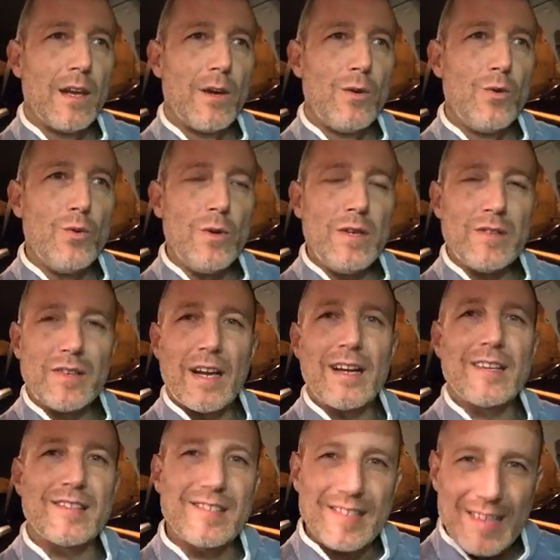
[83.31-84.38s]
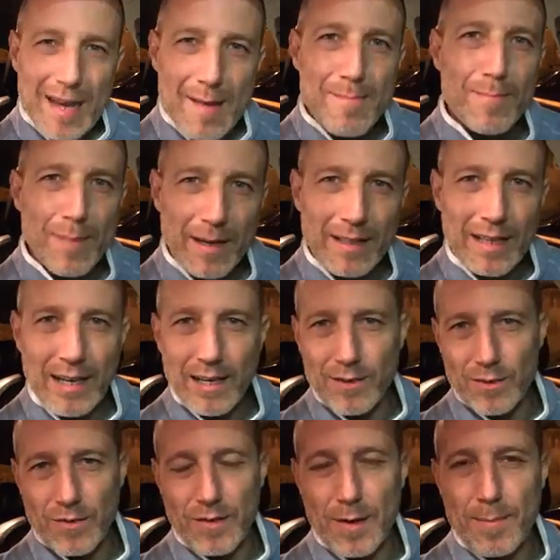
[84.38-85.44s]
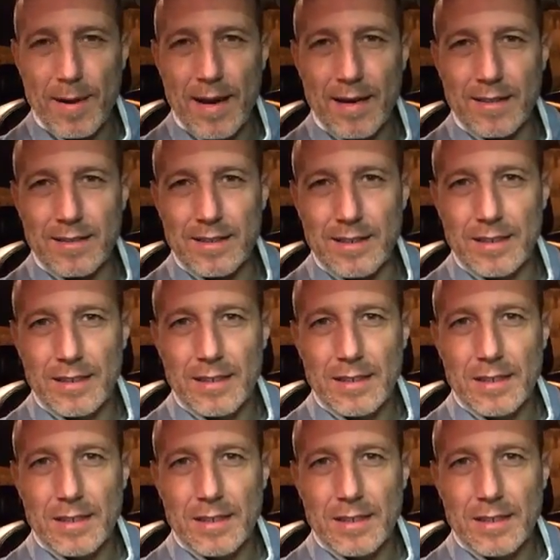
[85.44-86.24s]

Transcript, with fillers: lui sarà sempre dalla nostra parte,